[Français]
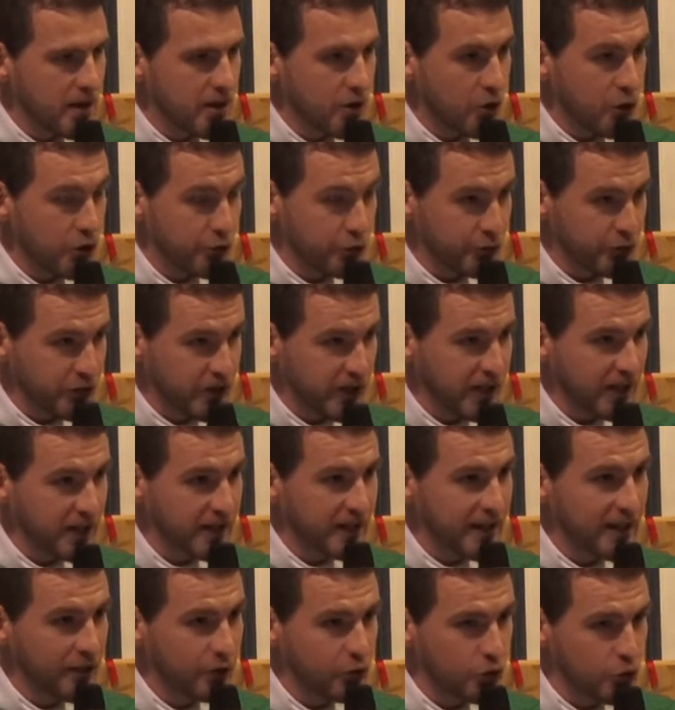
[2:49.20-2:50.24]
Offrir
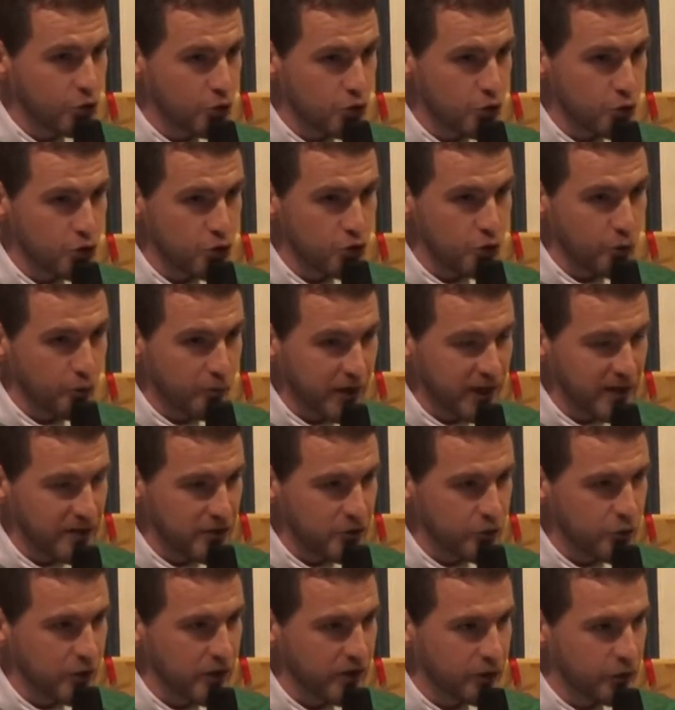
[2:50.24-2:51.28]
quelque chose de
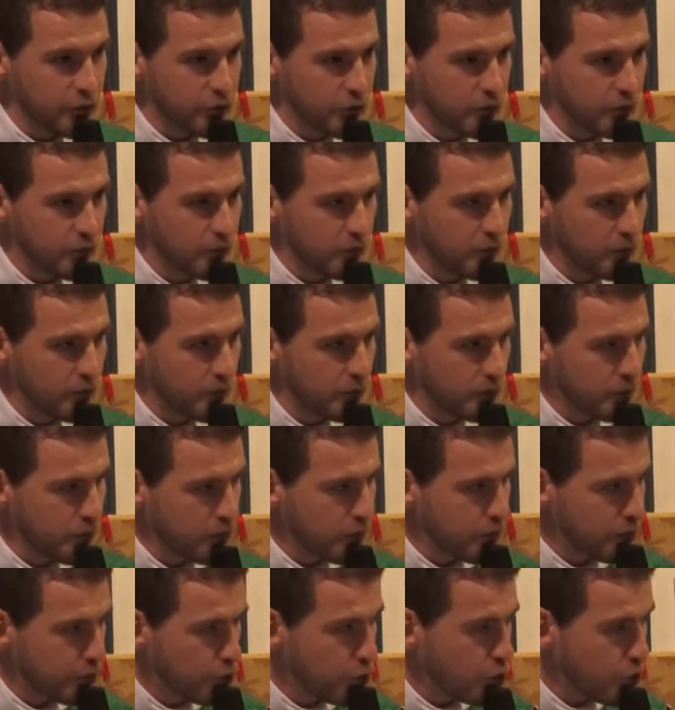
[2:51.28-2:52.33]
précieux à Dieu.
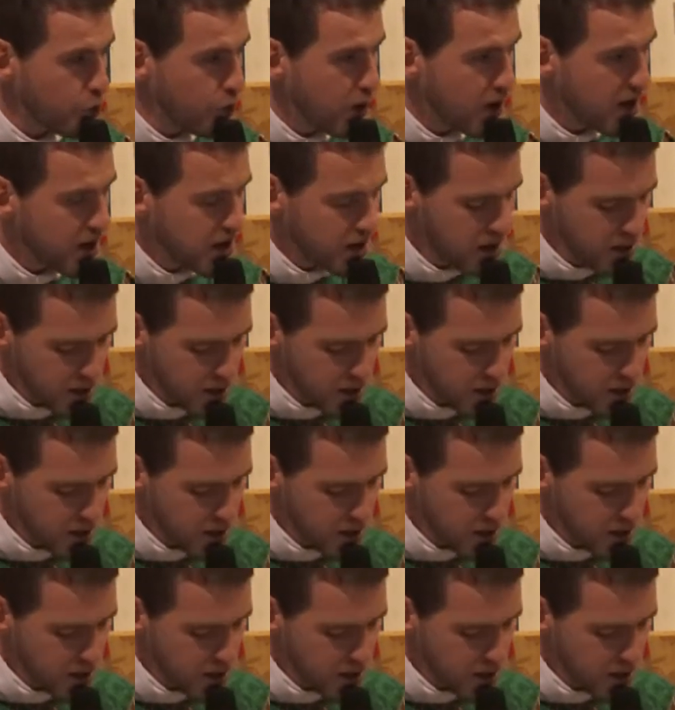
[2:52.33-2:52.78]
Pourquoi